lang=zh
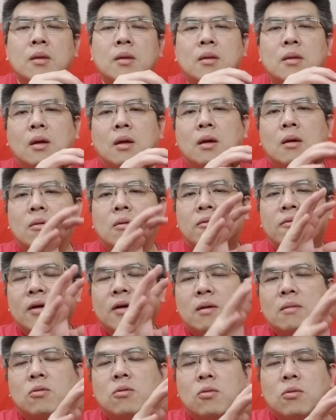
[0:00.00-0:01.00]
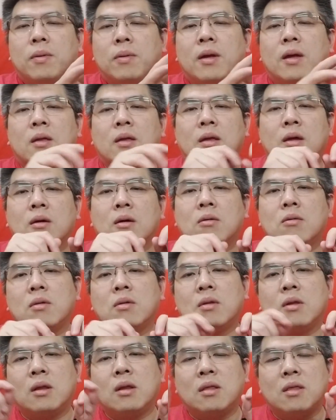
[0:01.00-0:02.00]
然后放图片，然后
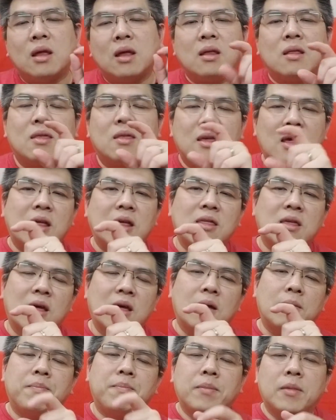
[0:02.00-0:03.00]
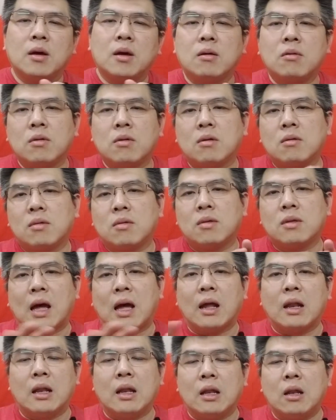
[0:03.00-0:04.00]
你定价钱，然后就
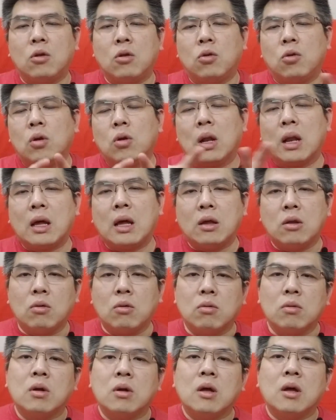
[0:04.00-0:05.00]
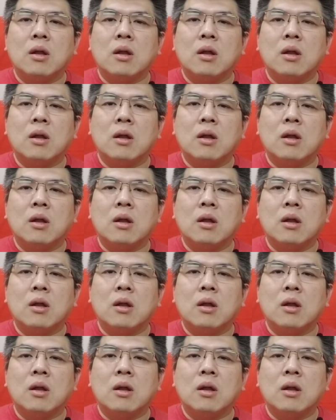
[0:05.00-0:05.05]
打内容，